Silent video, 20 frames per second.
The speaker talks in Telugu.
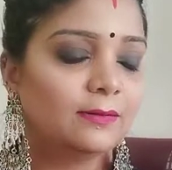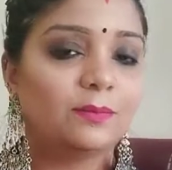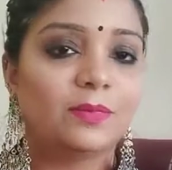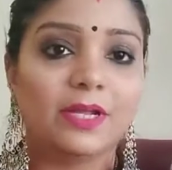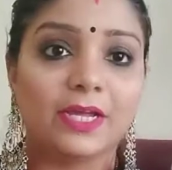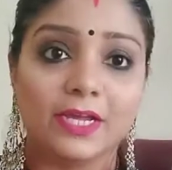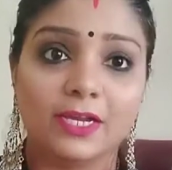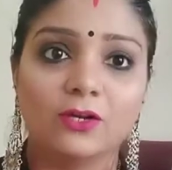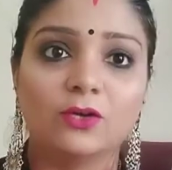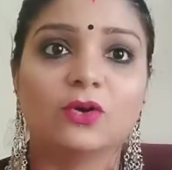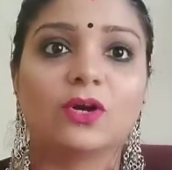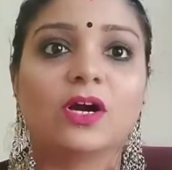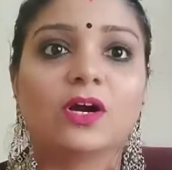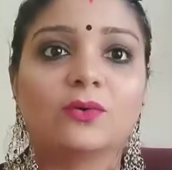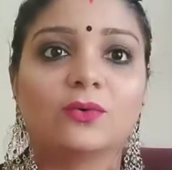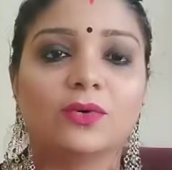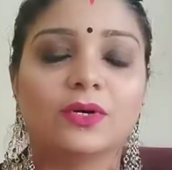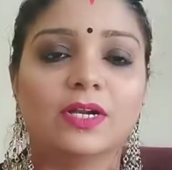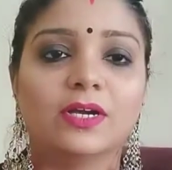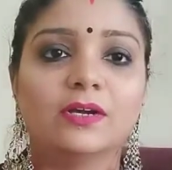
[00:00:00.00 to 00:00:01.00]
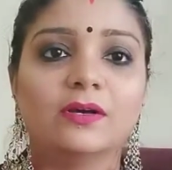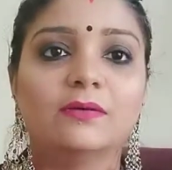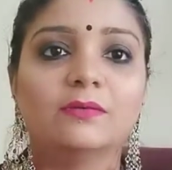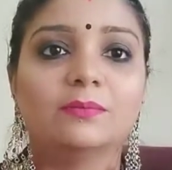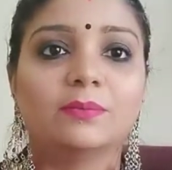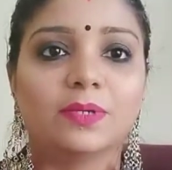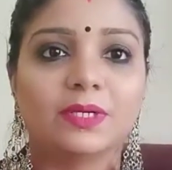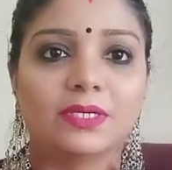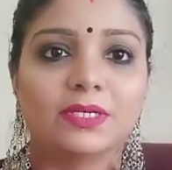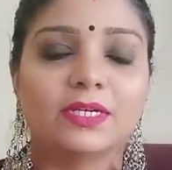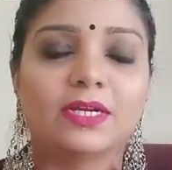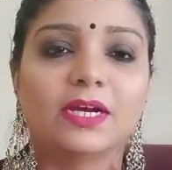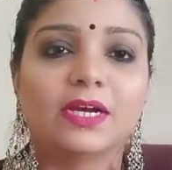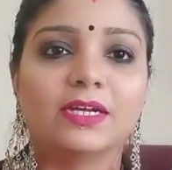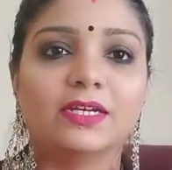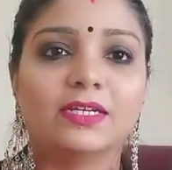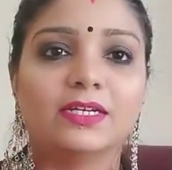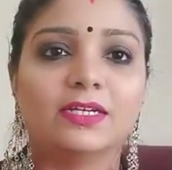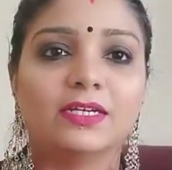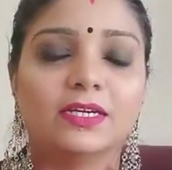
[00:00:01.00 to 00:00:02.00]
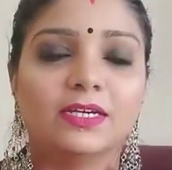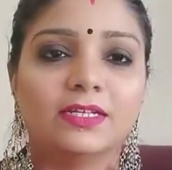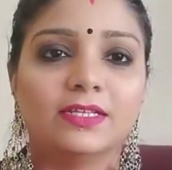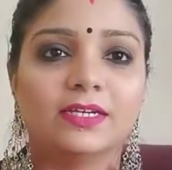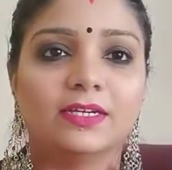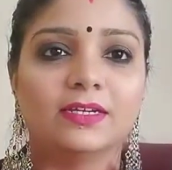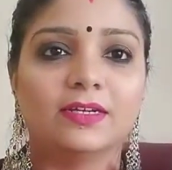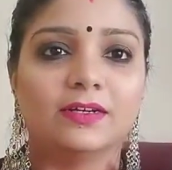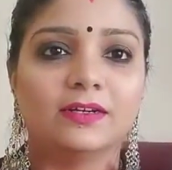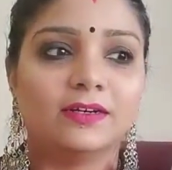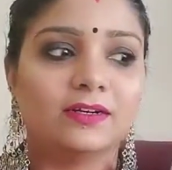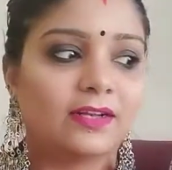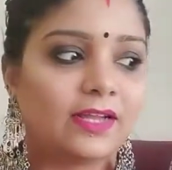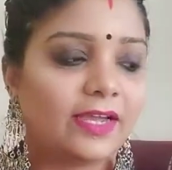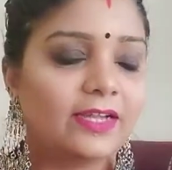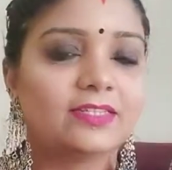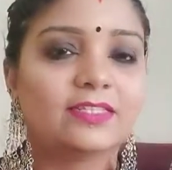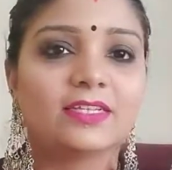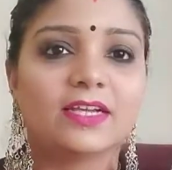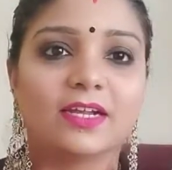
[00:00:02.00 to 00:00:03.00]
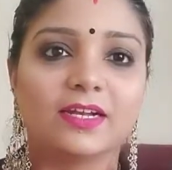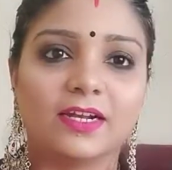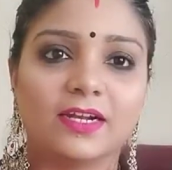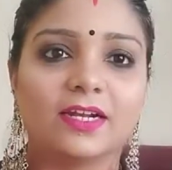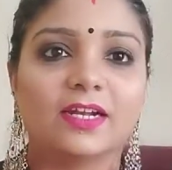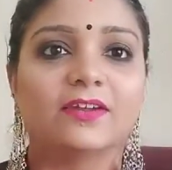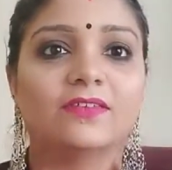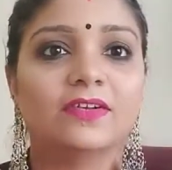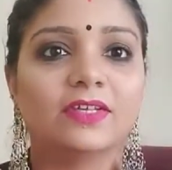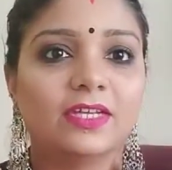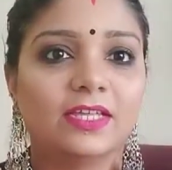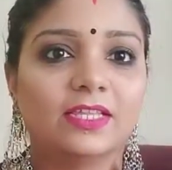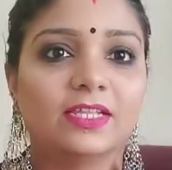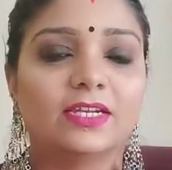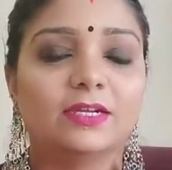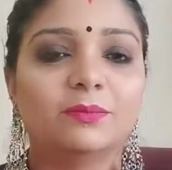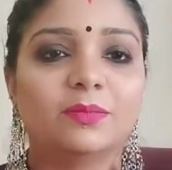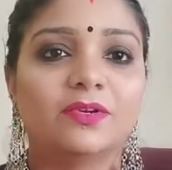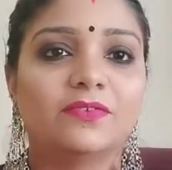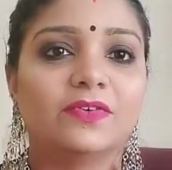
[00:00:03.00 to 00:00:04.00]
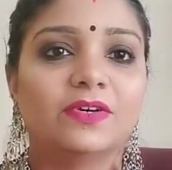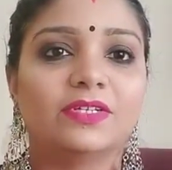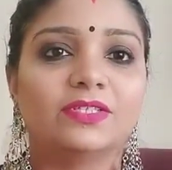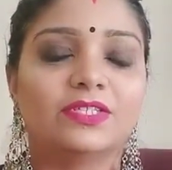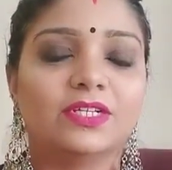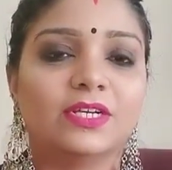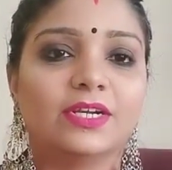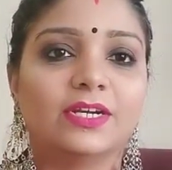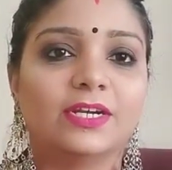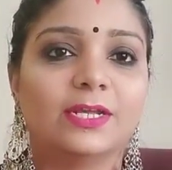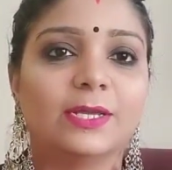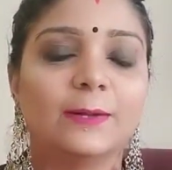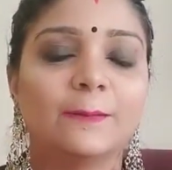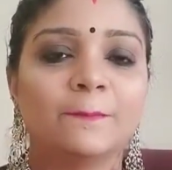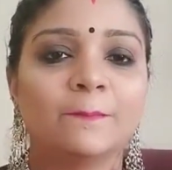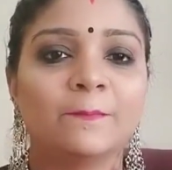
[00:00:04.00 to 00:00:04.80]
ప్లెయిన్లో కాకుండా ప్రింట్ కానీ ఏదైనా లైన్స్ కానీ అట్లాంటివి ఏదైనా ప్రిఫర్ చేయండి